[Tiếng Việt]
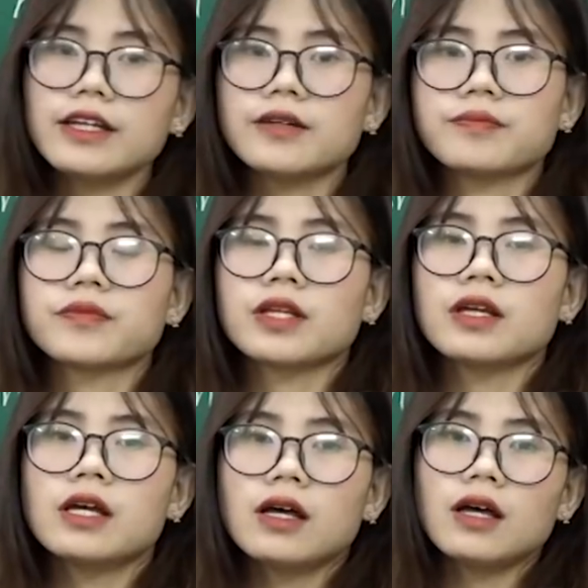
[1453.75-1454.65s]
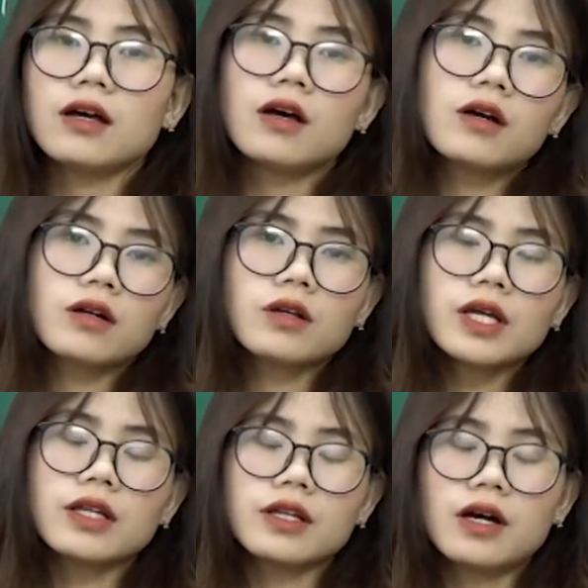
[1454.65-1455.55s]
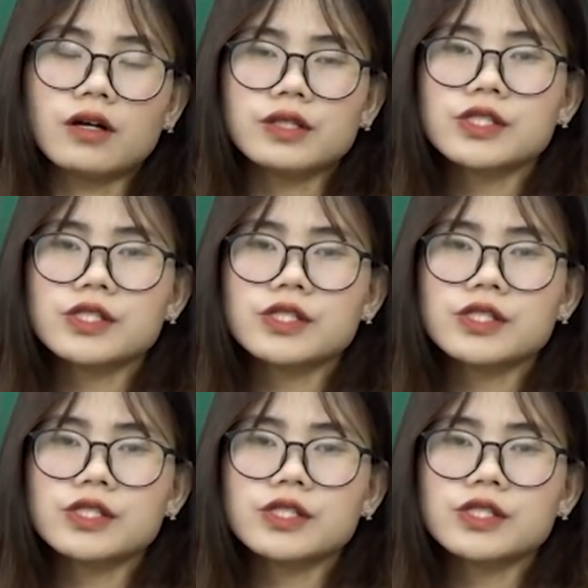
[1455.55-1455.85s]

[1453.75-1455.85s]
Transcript: nhỉ Ờ, à, có thể nói